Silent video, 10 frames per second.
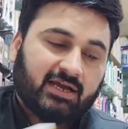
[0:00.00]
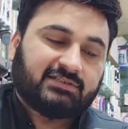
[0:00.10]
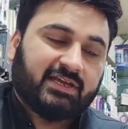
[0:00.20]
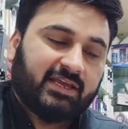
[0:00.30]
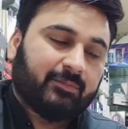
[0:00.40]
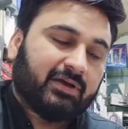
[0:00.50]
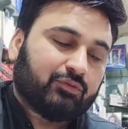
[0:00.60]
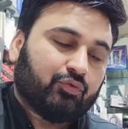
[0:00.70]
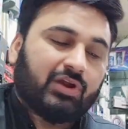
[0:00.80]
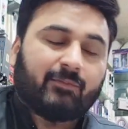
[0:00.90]
अच्छा एक
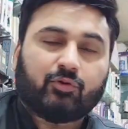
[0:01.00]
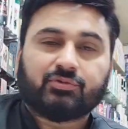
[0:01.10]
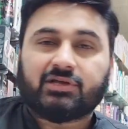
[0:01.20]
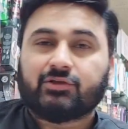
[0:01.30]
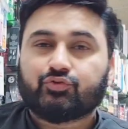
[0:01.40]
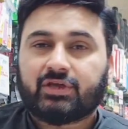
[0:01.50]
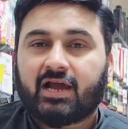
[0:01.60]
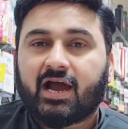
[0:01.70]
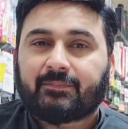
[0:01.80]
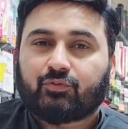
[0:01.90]
बात और आपको बता दूं कि
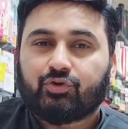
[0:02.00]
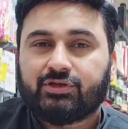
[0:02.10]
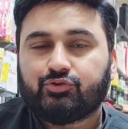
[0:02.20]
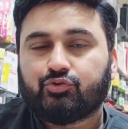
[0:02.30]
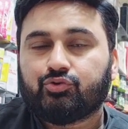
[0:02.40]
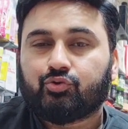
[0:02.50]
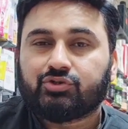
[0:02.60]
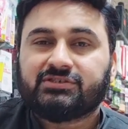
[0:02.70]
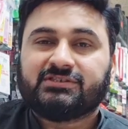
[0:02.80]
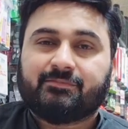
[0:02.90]
आपको ये जो
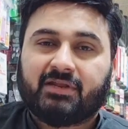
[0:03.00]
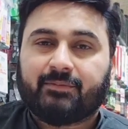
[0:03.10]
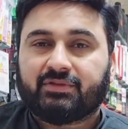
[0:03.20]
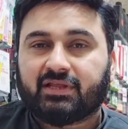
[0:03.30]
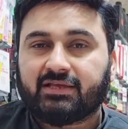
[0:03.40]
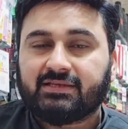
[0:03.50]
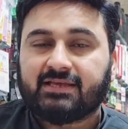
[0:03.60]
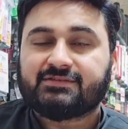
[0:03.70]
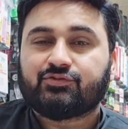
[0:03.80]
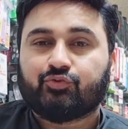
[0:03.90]
दो चीजें मैंने बताई
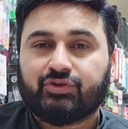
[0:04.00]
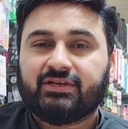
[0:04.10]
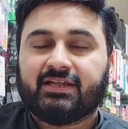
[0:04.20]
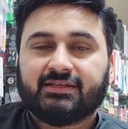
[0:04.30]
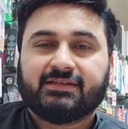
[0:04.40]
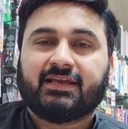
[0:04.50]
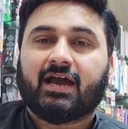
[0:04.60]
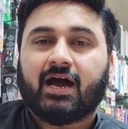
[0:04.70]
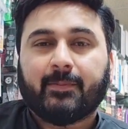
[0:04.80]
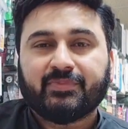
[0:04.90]
हैं जरूरी नहीं कि
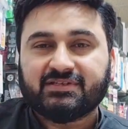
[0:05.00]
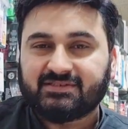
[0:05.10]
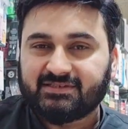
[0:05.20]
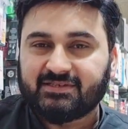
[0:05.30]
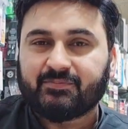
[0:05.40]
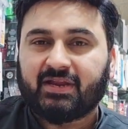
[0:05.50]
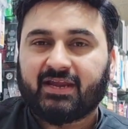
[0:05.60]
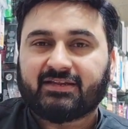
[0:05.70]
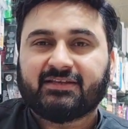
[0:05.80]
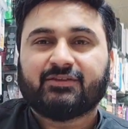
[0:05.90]
आप इसी ही
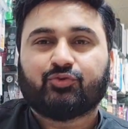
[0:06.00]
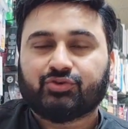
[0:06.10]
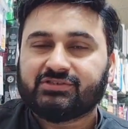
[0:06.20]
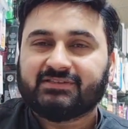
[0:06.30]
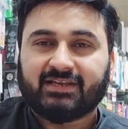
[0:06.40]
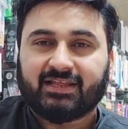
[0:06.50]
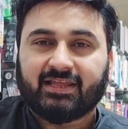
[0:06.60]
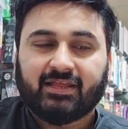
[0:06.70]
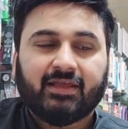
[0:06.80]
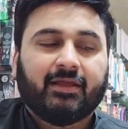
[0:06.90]
ब्रांड की दो चीजें
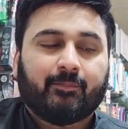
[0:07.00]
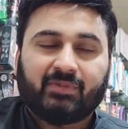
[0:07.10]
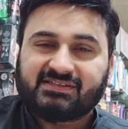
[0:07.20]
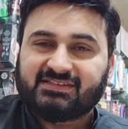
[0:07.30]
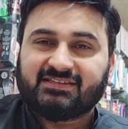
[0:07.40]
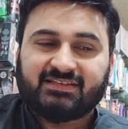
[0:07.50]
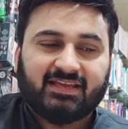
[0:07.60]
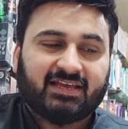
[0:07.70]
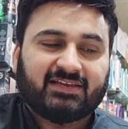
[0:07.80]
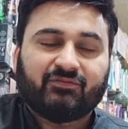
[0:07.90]
लें मकसद
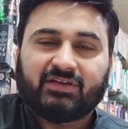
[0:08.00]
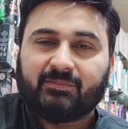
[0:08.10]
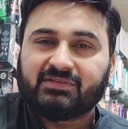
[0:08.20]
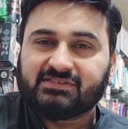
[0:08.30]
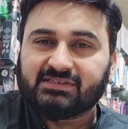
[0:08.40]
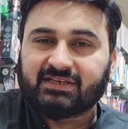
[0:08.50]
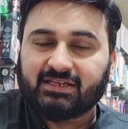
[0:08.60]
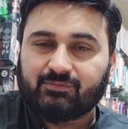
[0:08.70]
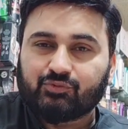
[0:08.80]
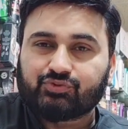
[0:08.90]
ये है कि विटामिन सी
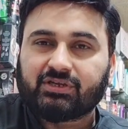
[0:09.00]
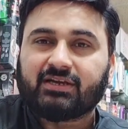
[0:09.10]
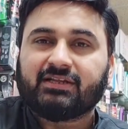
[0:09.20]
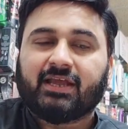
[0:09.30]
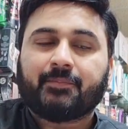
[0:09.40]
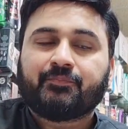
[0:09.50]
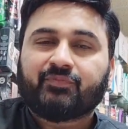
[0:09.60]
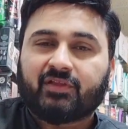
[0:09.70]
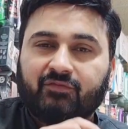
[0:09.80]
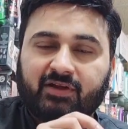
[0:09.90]
क्रीम यूज करनी है
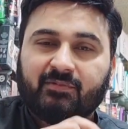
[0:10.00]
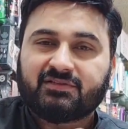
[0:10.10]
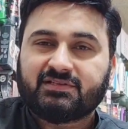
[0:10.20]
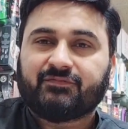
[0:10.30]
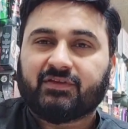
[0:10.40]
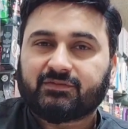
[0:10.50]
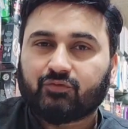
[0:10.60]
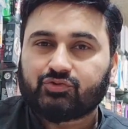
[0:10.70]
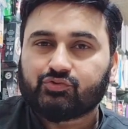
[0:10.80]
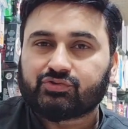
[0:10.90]
विटामिन सी फेस
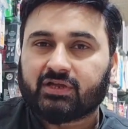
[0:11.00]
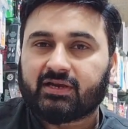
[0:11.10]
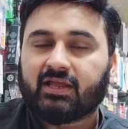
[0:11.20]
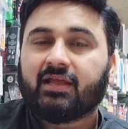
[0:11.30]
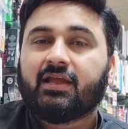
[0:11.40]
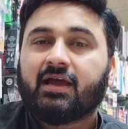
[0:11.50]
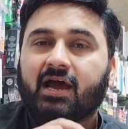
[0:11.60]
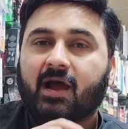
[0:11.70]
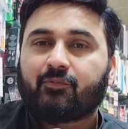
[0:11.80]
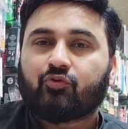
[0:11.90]
वॉश यूज करना है
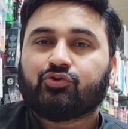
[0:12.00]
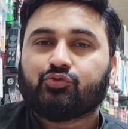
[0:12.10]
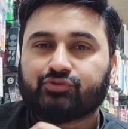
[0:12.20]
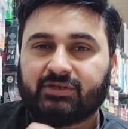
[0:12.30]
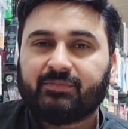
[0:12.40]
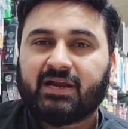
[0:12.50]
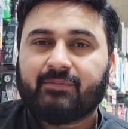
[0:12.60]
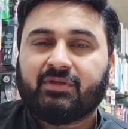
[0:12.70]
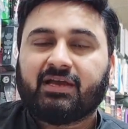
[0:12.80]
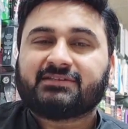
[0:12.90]
आपको कोई दूसरे
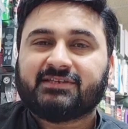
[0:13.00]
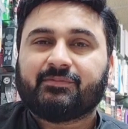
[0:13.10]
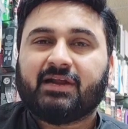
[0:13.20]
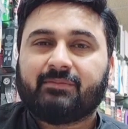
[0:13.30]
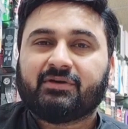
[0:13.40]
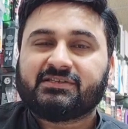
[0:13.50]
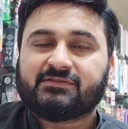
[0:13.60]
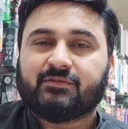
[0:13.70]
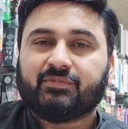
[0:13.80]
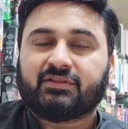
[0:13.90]
ब्रांड में अच्छे ब्रांड में
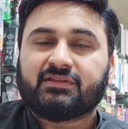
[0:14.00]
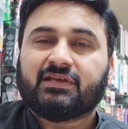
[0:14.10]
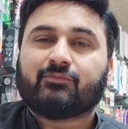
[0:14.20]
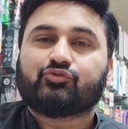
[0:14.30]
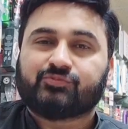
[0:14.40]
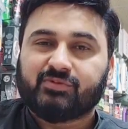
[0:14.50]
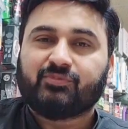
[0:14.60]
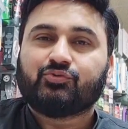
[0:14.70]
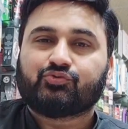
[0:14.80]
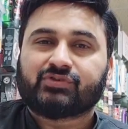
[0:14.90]
किसी में मिलती है आप
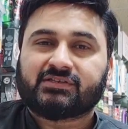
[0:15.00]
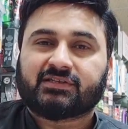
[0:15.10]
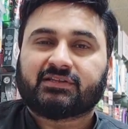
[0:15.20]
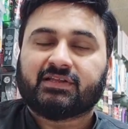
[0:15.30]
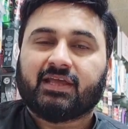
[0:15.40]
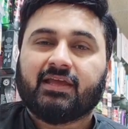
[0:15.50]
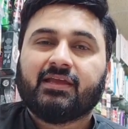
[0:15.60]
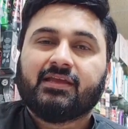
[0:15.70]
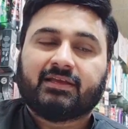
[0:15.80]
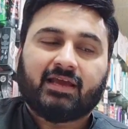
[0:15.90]
उसमें भी यूज कर सकते हैं
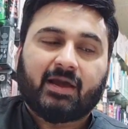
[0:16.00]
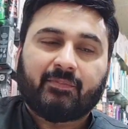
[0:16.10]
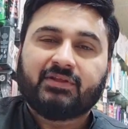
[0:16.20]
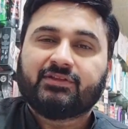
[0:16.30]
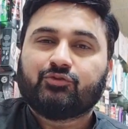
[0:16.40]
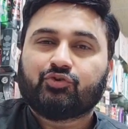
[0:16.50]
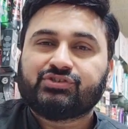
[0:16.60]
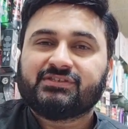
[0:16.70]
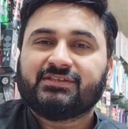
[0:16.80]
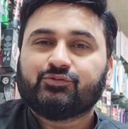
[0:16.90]
कि आपने ये दो
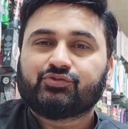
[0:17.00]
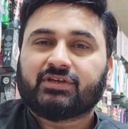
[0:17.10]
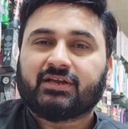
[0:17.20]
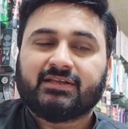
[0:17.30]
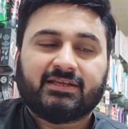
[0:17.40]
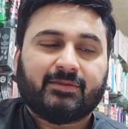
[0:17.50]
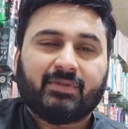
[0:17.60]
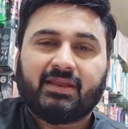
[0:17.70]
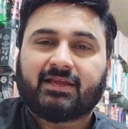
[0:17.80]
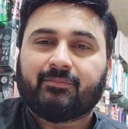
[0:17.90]
चीजें यूज करनी है ये
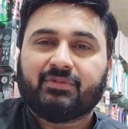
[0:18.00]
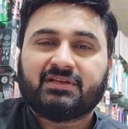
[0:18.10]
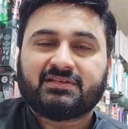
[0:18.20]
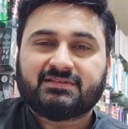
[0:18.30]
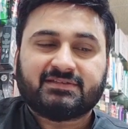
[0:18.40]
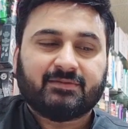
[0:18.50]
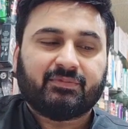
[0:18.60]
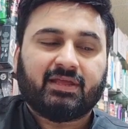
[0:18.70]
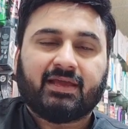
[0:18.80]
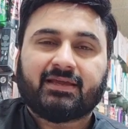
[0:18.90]
मैंने कम्बिनेशन इसलिए
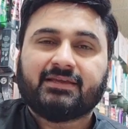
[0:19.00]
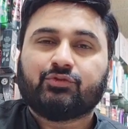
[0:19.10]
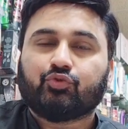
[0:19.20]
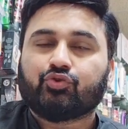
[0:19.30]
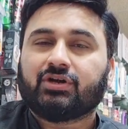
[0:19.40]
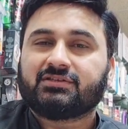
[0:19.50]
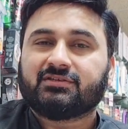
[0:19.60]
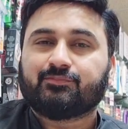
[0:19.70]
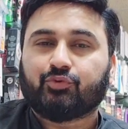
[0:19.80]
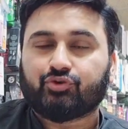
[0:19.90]
बनाया कि इन दोनों का
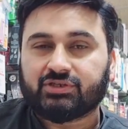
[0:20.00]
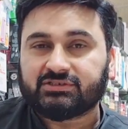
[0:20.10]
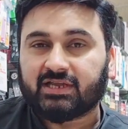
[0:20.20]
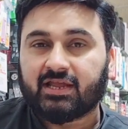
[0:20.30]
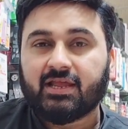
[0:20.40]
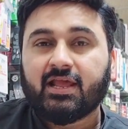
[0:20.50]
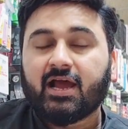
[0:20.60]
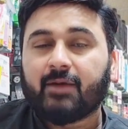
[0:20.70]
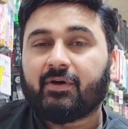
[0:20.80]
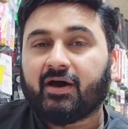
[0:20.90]
रिजल्ट बहुत अच्छा है
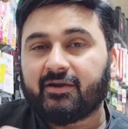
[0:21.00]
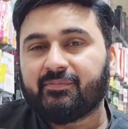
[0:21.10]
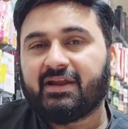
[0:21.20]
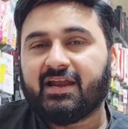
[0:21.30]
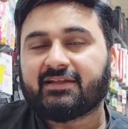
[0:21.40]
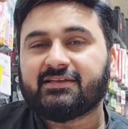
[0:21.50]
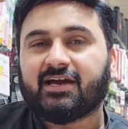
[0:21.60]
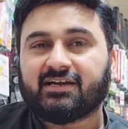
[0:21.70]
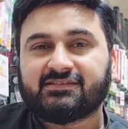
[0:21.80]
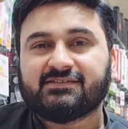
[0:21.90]
अब हर ब्रांड की
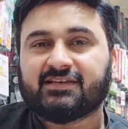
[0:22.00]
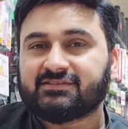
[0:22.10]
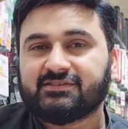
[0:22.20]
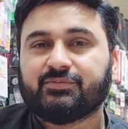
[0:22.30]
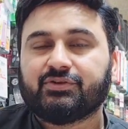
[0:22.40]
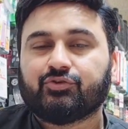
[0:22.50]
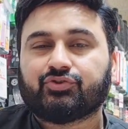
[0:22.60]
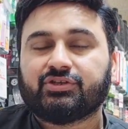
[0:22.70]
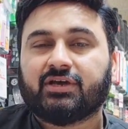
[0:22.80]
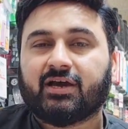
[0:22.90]
हर चीज अच्छी भी नहीं
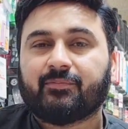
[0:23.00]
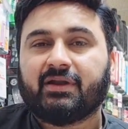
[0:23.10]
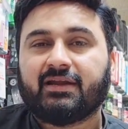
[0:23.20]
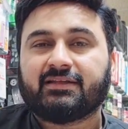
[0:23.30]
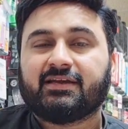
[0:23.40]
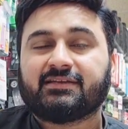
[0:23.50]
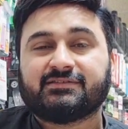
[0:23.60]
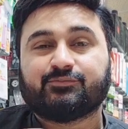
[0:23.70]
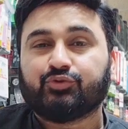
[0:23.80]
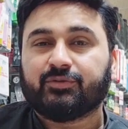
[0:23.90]
होती हर ब्रांड की हर
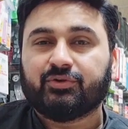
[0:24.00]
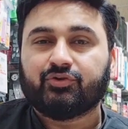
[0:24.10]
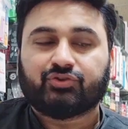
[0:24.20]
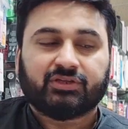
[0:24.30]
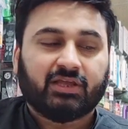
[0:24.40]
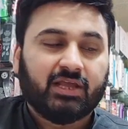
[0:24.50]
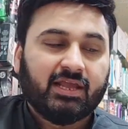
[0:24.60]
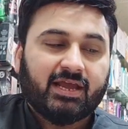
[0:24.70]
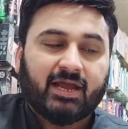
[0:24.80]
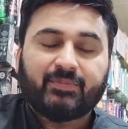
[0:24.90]
चीज बुरी भी नहीं होती
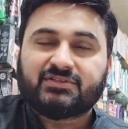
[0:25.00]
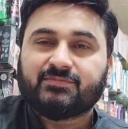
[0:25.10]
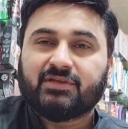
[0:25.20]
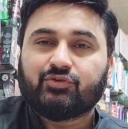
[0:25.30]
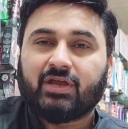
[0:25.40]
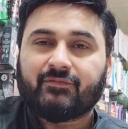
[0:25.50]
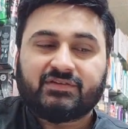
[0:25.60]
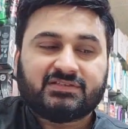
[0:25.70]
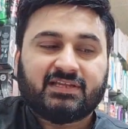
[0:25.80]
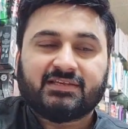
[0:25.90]
अब इसमें जो है
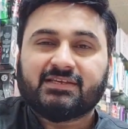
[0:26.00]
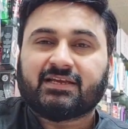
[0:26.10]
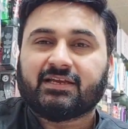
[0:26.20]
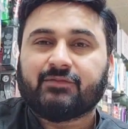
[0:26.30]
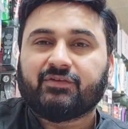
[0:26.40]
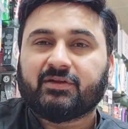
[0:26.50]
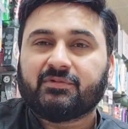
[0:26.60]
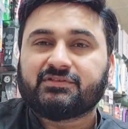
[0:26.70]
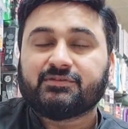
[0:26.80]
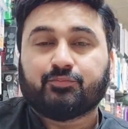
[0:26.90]
विंसे की ये क्रीम
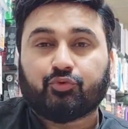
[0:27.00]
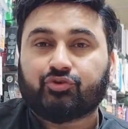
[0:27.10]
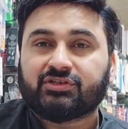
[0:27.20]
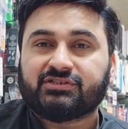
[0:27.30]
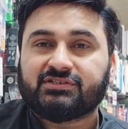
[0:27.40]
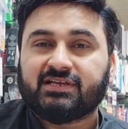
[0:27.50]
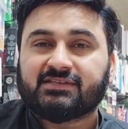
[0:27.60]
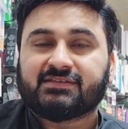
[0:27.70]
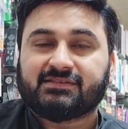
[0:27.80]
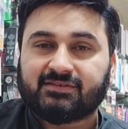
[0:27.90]
विटामिन सी बहुत अच्छी
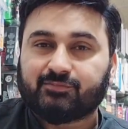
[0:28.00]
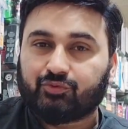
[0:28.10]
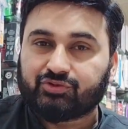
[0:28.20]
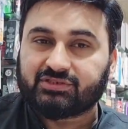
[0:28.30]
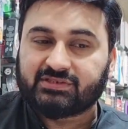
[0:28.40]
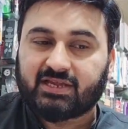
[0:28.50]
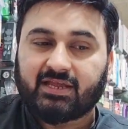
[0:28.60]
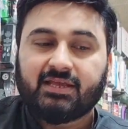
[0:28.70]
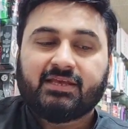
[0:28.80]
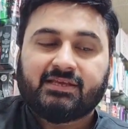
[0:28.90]
है इसका रिजल्ट बहुत अच्छा
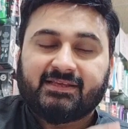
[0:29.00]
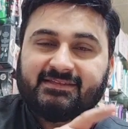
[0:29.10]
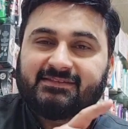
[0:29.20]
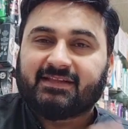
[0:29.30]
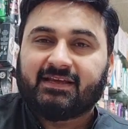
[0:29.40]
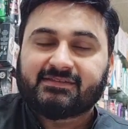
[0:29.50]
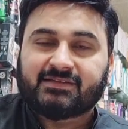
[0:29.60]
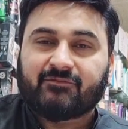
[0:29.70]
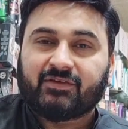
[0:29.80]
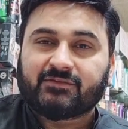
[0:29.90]
है इसी तरह
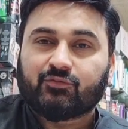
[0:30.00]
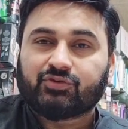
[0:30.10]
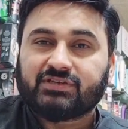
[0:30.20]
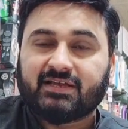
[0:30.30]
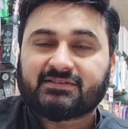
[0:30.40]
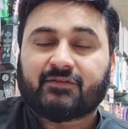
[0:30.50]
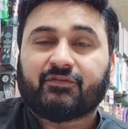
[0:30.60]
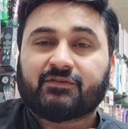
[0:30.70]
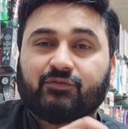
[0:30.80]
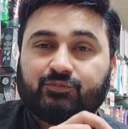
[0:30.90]
इसका फेस वॉश है इसका
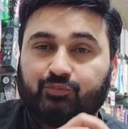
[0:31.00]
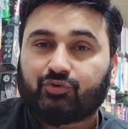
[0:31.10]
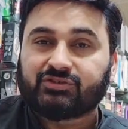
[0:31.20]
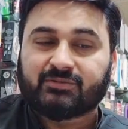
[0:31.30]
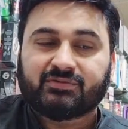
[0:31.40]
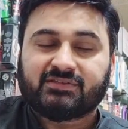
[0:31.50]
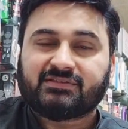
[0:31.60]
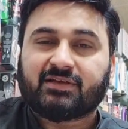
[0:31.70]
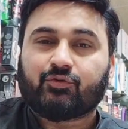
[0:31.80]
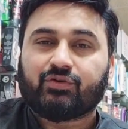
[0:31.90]
फेस वॉश बहुत
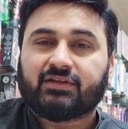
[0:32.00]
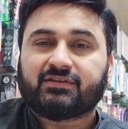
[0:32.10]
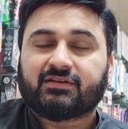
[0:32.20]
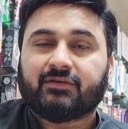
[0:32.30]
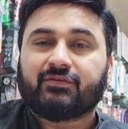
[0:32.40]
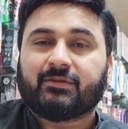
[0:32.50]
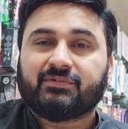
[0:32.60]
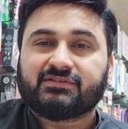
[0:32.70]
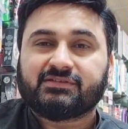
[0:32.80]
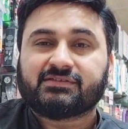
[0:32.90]
जबरदस्त है को नेचुरल का
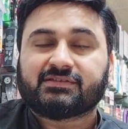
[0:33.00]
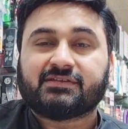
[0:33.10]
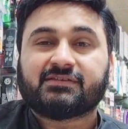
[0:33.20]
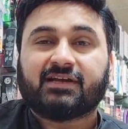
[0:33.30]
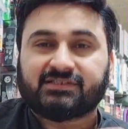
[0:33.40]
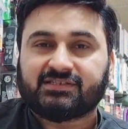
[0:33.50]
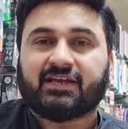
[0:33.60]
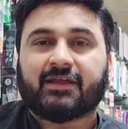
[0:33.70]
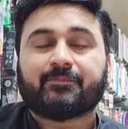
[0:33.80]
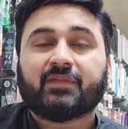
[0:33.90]
विटामिन सी इसका रिजल्ट
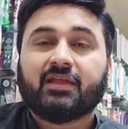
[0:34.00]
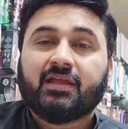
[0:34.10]
अच्छा है